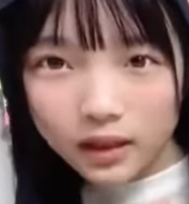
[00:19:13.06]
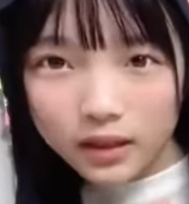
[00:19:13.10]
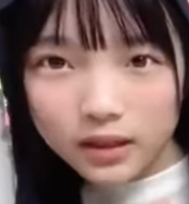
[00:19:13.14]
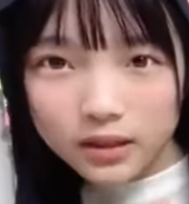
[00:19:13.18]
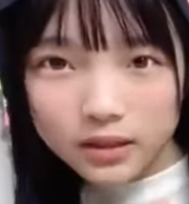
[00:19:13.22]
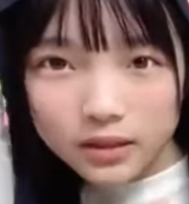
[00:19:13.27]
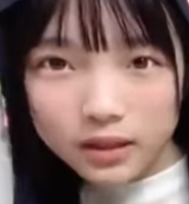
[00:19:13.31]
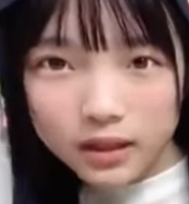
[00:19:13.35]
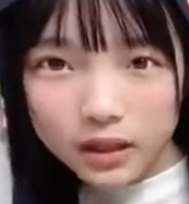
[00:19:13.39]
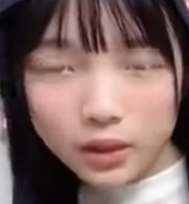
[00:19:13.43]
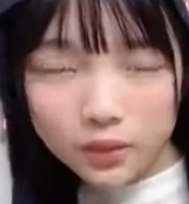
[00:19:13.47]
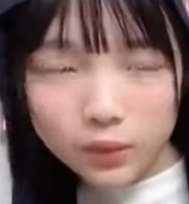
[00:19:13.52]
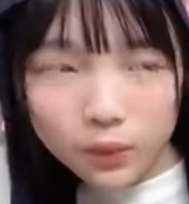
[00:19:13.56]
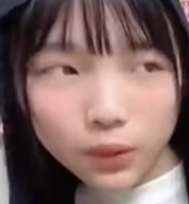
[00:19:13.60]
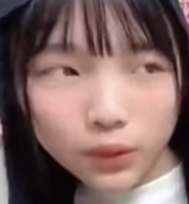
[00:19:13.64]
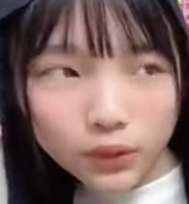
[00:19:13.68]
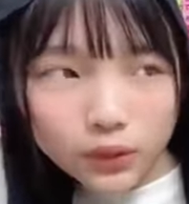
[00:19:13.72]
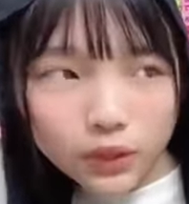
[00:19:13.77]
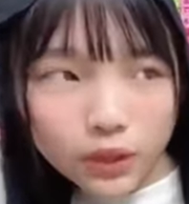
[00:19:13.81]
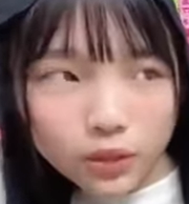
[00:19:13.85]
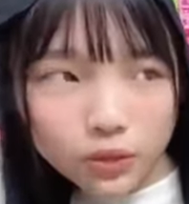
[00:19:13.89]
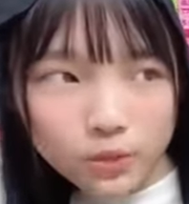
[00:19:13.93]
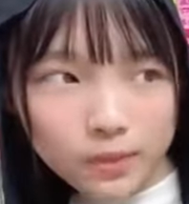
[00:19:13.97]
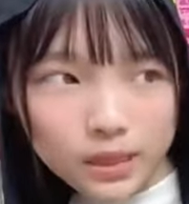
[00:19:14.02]

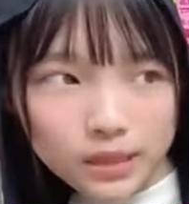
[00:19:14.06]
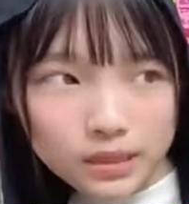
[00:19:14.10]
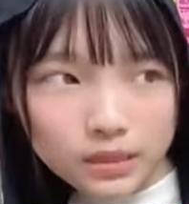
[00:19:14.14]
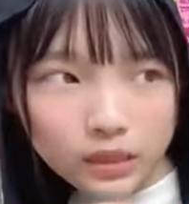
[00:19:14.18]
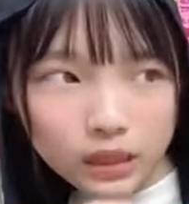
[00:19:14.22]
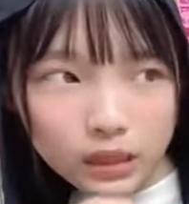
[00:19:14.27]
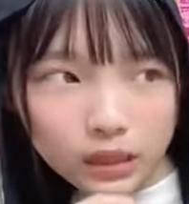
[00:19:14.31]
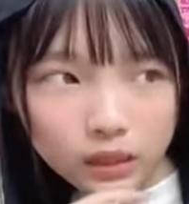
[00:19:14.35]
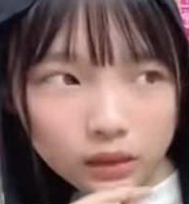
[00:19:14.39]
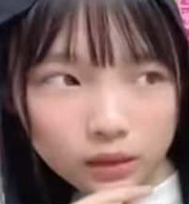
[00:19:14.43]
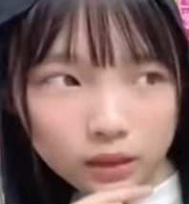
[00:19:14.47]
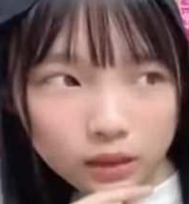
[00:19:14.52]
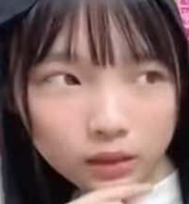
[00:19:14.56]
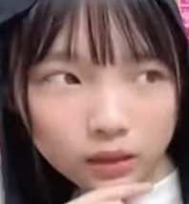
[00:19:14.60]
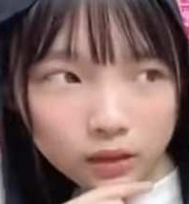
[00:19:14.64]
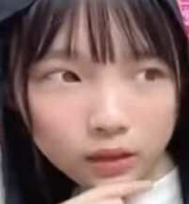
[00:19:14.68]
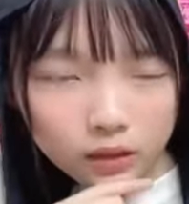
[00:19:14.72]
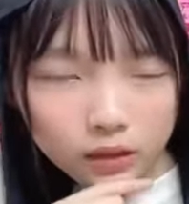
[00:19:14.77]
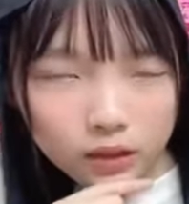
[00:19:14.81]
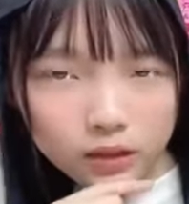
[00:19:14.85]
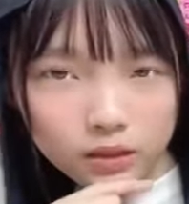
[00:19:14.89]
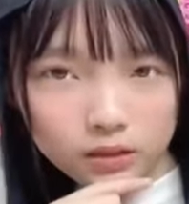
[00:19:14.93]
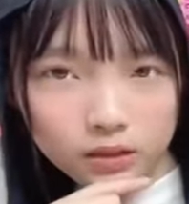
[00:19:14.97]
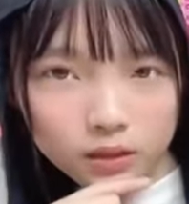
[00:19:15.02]
STU48 祭りかな
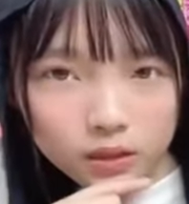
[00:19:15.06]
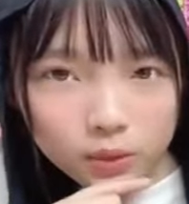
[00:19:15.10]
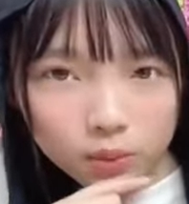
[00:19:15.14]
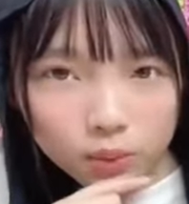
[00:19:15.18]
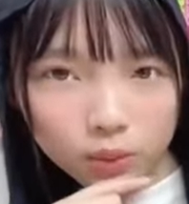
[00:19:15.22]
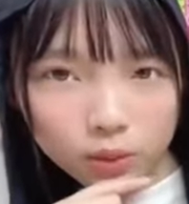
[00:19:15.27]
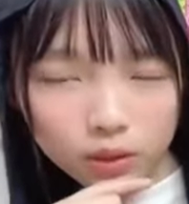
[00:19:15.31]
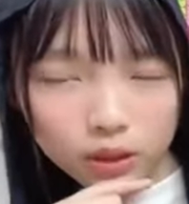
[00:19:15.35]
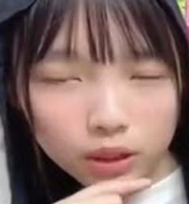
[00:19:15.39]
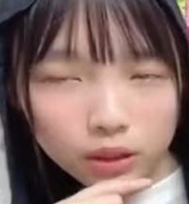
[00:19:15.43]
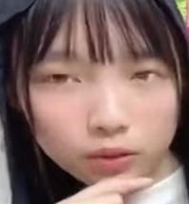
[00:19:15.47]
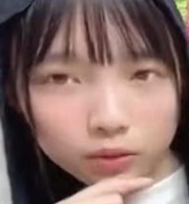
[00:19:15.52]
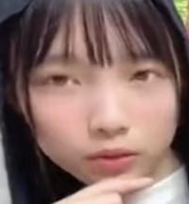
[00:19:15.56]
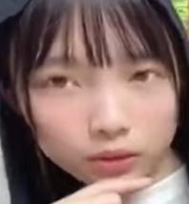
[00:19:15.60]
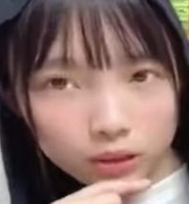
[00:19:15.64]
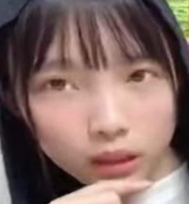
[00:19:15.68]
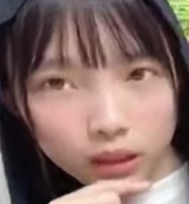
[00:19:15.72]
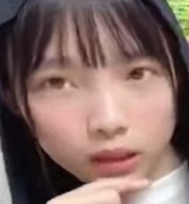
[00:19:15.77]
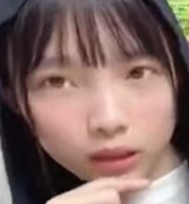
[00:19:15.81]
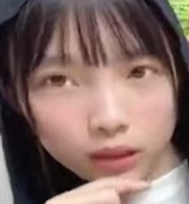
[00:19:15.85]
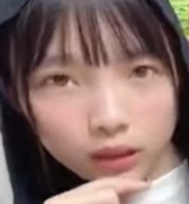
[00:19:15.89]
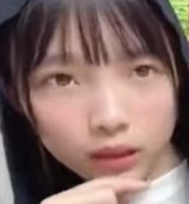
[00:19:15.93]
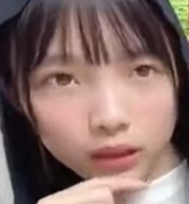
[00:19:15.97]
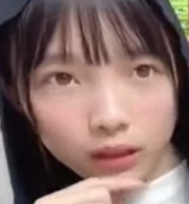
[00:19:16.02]
?STU48
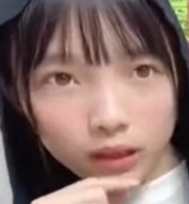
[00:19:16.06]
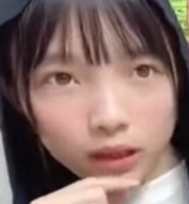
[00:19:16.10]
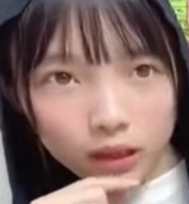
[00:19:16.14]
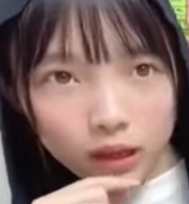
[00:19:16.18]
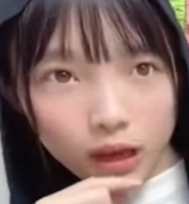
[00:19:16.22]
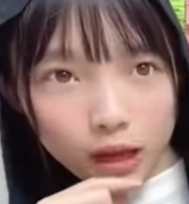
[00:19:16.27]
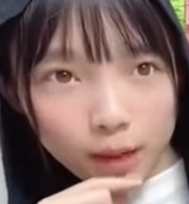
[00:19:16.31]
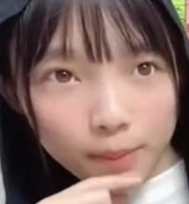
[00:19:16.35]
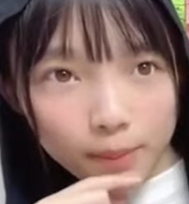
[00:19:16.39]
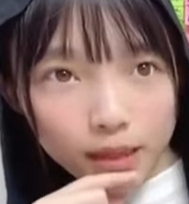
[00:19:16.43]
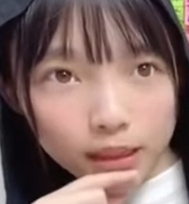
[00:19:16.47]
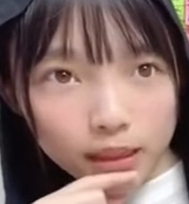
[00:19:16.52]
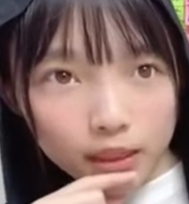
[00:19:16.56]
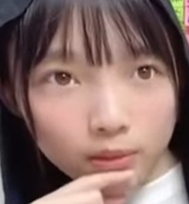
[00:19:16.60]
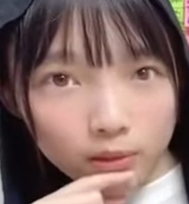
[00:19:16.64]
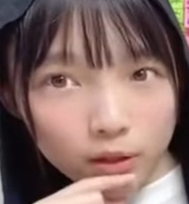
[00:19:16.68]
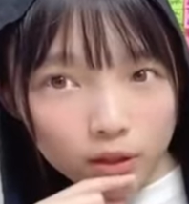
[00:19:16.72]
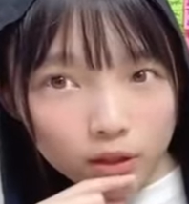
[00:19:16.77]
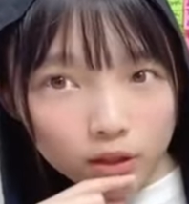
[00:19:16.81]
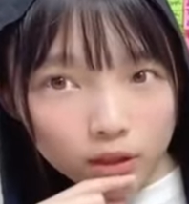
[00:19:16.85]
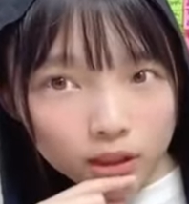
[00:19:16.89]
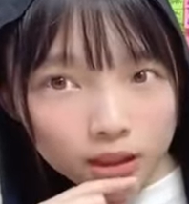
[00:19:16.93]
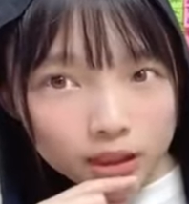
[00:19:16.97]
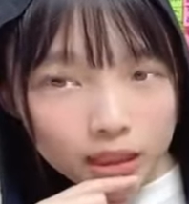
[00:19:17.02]
祭まあ、で
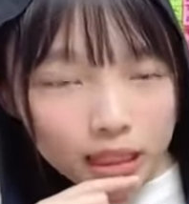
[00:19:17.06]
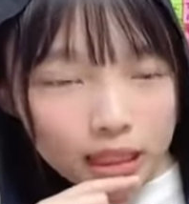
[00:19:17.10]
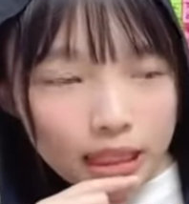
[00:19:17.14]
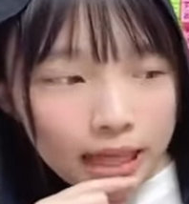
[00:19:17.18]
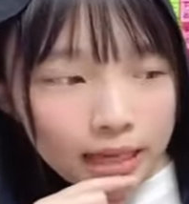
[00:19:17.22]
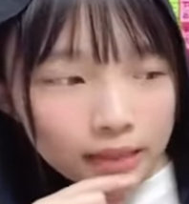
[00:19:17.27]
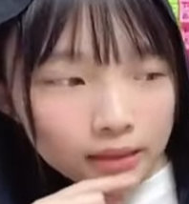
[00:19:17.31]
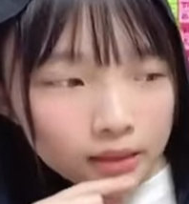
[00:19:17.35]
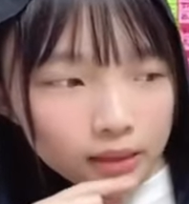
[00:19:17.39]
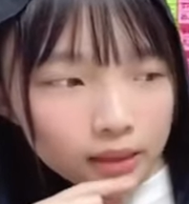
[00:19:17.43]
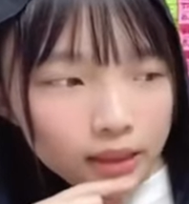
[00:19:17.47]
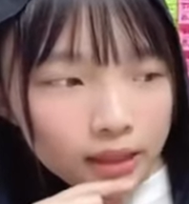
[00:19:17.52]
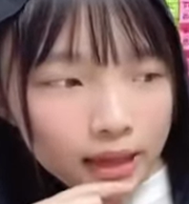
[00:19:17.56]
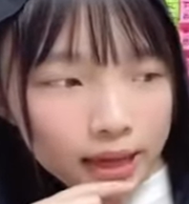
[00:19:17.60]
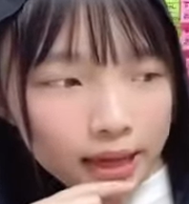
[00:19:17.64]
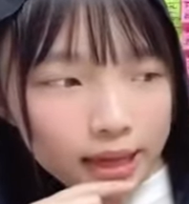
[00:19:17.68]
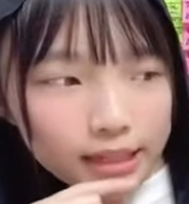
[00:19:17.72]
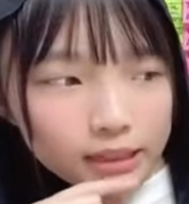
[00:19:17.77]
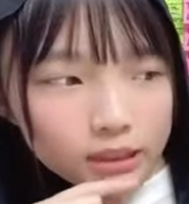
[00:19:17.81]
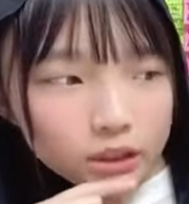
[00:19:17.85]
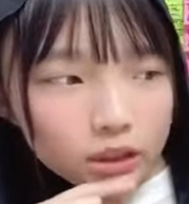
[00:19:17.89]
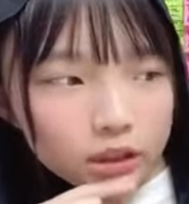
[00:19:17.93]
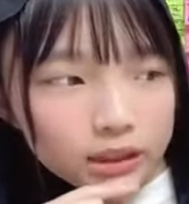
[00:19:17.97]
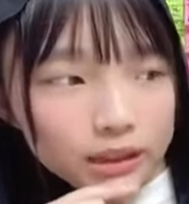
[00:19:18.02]
も57分
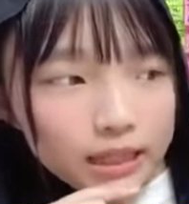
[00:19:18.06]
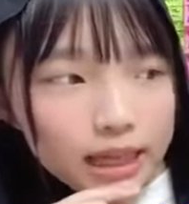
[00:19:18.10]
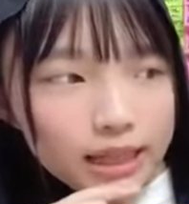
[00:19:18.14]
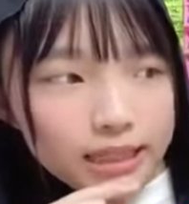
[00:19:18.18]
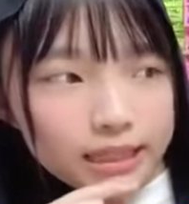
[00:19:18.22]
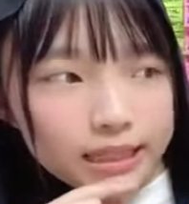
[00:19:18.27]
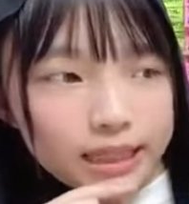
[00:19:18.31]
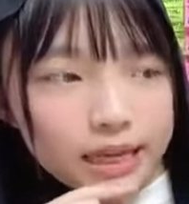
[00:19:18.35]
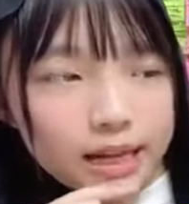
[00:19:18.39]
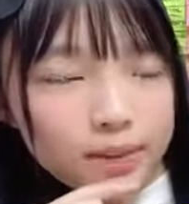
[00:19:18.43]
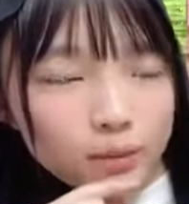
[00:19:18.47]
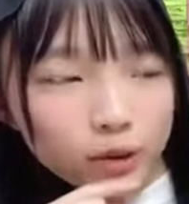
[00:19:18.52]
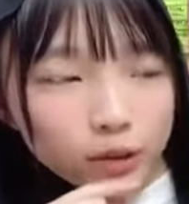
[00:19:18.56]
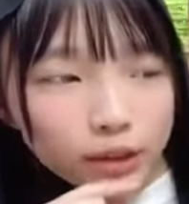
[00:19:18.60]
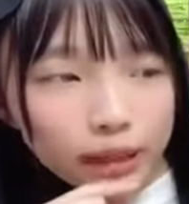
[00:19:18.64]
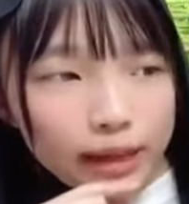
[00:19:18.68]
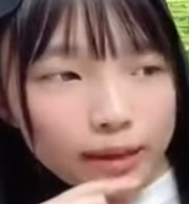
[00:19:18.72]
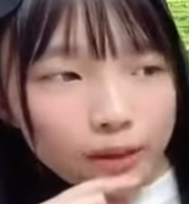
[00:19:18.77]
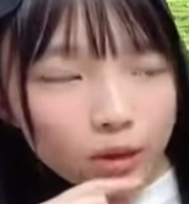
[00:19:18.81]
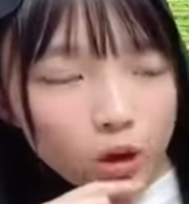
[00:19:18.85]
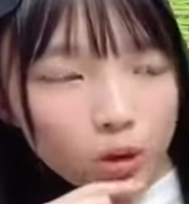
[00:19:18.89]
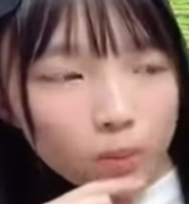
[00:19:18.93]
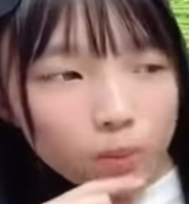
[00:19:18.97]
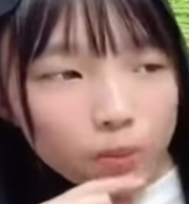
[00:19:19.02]
はい、そしてチーム
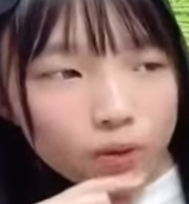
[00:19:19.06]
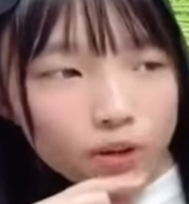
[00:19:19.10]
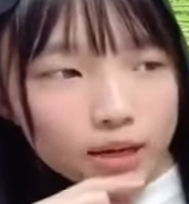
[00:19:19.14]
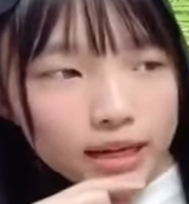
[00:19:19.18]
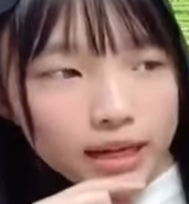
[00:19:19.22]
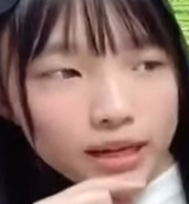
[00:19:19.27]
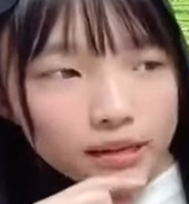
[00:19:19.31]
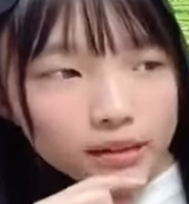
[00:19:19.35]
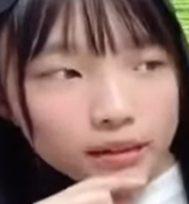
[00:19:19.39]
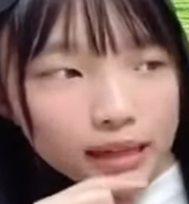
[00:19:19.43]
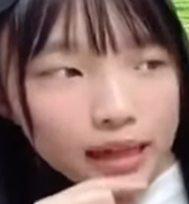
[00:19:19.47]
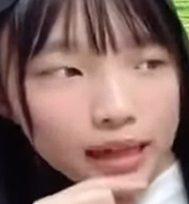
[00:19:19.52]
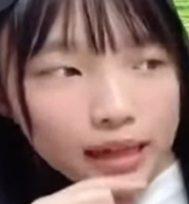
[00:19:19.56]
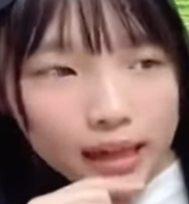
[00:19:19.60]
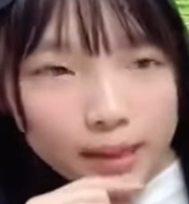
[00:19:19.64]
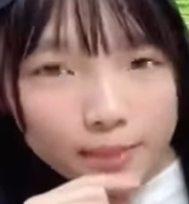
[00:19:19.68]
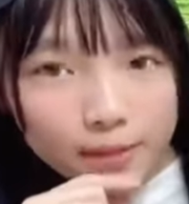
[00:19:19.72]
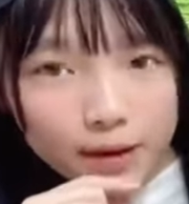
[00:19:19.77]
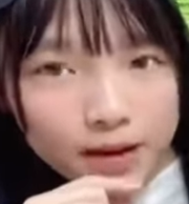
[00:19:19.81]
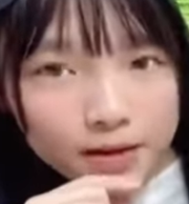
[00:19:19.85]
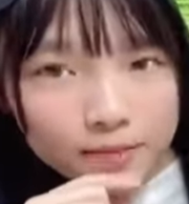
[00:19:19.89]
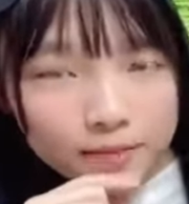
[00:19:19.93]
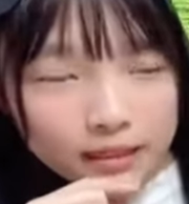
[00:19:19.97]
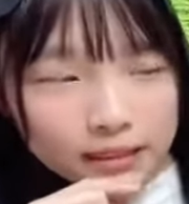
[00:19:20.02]
対抗ボーリング大会
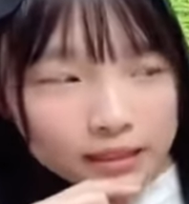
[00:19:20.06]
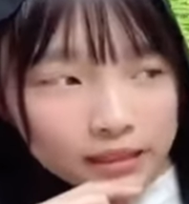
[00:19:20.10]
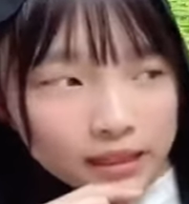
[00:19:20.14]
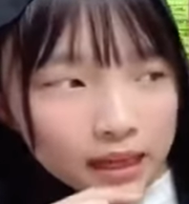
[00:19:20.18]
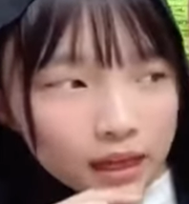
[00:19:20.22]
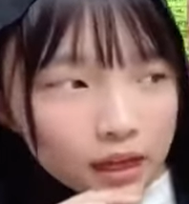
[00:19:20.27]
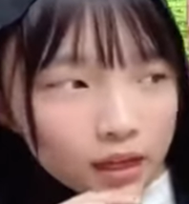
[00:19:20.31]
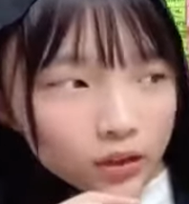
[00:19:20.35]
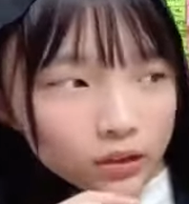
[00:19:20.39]
もあります。